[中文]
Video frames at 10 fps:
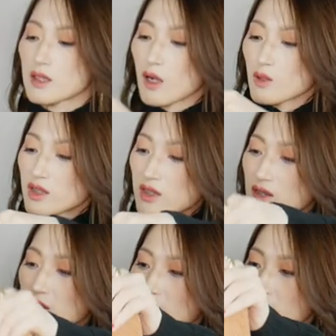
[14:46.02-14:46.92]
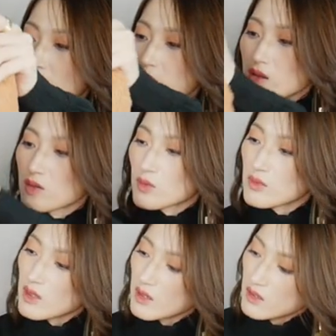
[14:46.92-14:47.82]
然后是一件摇粒绒
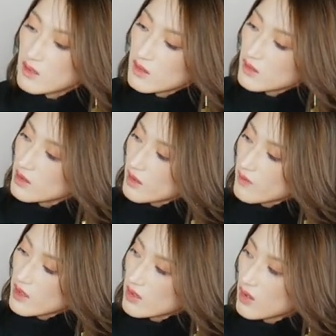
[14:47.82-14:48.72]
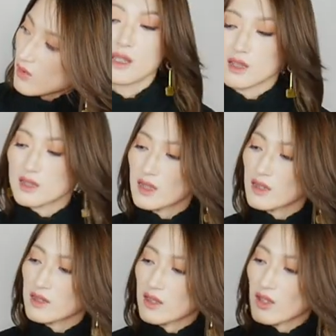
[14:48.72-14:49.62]
的一个小外套，那这
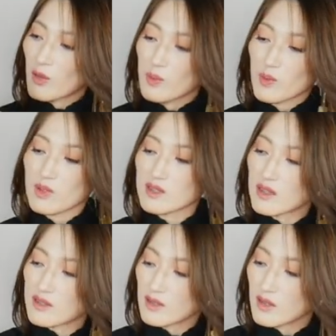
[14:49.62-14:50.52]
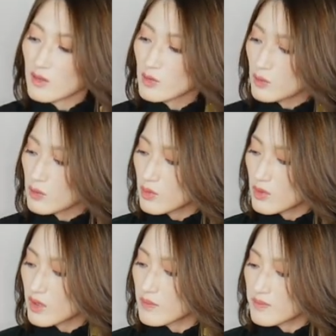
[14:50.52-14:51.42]
一件要比我想象的要重
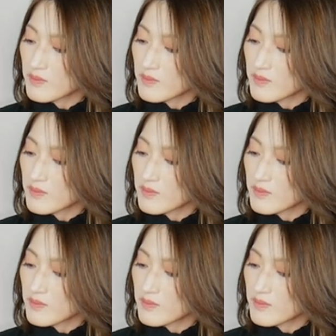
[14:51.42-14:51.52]
多了。